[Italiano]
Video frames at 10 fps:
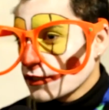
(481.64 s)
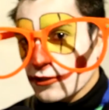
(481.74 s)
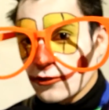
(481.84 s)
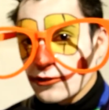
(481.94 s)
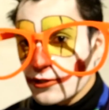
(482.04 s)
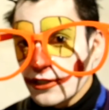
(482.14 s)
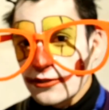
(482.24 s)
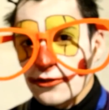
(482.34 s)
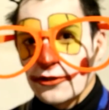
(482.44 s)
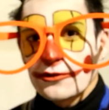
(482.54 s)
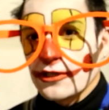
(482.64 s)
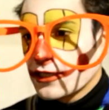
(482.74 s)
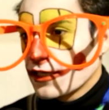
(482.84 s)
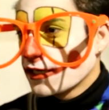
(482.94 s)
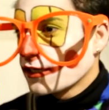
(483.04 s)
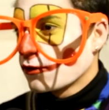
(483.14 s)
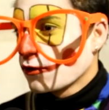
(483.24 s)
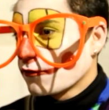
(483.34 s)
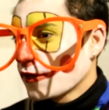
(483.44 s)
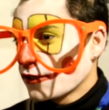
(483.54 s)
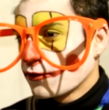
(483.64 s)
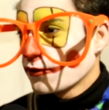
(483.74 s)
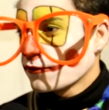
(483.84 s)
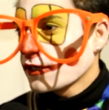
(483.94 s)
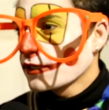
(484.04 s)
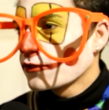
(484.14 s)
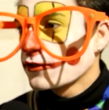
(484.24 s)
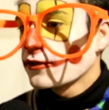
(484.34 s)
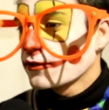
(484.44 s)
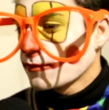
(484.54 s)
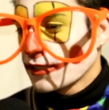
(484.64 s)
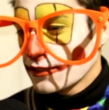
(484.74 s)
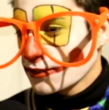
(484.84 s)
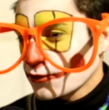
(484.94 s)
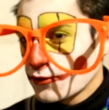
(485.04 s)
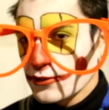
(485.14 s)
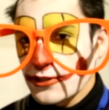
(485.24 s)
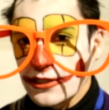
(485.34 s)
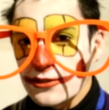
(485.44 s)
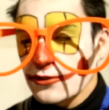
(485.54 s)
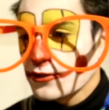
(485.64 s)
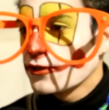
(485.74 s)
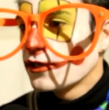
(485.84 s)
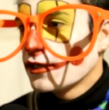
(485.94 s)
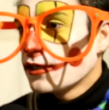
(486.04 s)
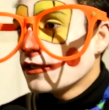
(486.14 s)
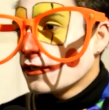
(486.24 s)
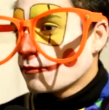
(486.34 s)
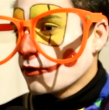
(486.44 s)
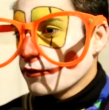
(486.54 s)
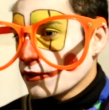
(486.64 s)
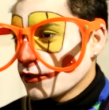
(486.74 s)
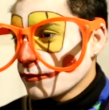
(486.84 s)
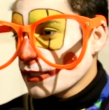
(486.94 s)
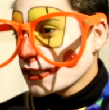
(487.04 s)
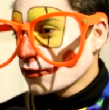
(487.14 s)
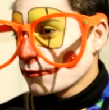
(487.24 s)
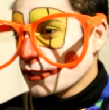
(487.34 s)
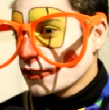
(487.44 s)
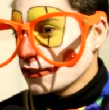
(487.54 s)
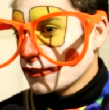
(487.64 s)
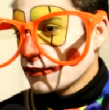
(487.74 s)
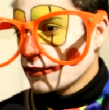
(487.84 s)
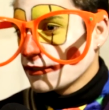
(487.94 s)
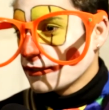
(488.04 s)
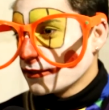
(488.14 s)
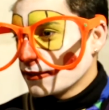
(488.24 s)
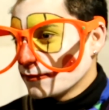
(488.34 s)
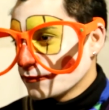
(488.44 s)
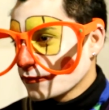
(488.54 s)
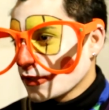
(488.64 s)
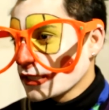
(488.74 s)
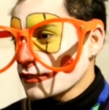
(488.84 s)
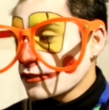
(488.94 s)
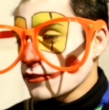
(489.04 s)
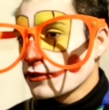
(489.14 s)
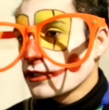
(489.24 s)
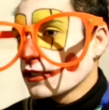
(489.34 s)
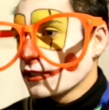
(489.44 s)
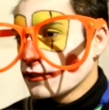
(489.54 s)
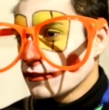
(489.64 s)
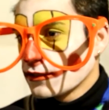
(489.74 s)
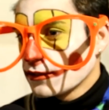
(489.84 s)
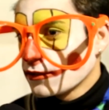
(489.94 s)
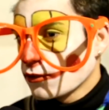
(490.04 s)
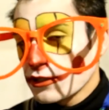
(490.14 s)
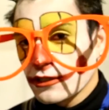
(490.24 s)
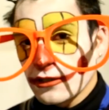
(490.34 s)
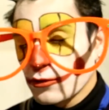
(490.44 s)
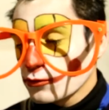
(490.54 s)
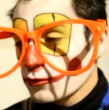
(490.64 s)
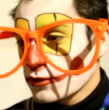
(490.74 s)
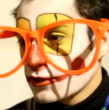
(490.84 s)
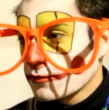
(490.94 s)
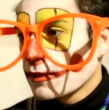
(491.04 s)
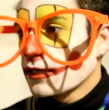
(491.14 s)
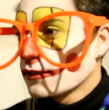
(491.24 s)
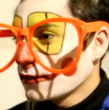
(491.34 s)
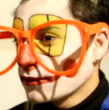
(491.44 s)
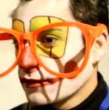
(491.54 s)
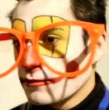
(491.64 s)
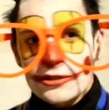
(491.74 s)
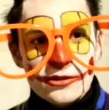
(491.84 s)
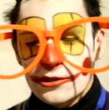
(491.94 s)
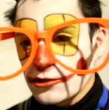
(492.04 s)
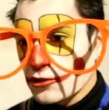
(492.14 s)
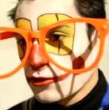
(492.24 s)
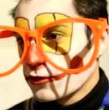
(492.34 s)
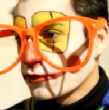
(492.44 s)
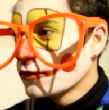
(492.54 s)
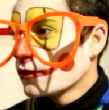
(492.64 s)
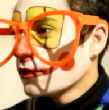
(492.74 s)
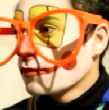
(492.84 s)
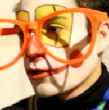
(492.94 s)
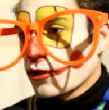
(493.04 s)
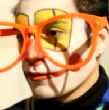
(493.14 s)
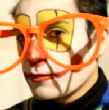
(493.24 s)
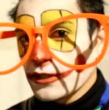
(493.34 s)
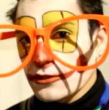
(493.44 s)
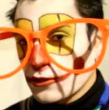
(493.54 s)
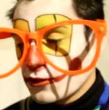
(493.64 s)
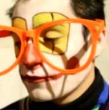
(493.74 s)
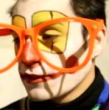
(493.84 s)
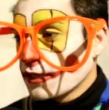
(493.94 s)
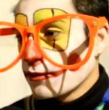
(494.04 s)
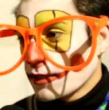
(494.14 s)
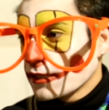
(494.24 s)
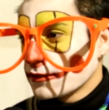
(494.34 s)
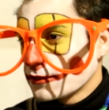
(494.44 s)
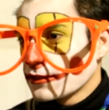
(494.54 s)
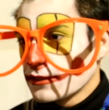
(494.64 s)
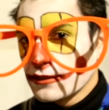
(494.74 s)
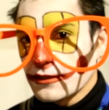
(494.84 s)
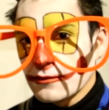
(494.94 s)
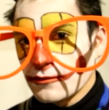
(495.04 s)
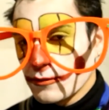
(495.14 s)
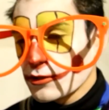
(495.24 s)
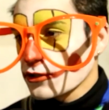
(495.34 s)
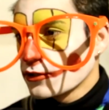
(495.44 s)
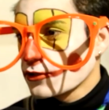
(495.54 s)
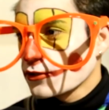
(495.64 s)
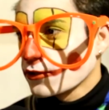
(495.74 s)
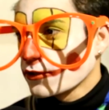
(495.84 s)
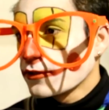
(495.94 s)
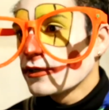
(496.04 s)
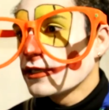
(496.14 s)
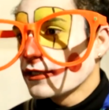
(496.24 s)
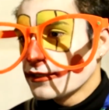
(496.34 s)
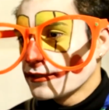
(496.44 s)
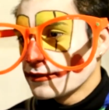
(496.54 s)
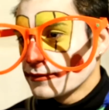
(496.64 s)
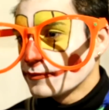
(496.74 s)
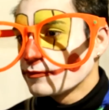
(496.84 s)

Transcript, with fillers: escono lo stesso, è inutile che non lo fanno, non lo fanno, ma escono lo stesso. Poi è peccato per, ehm, per l'assessore che eh, lo criticano tutti, ma eh, le persone ci sono. Per ora è preso non li vediamo, ma eh, le persone ci sono. Eh,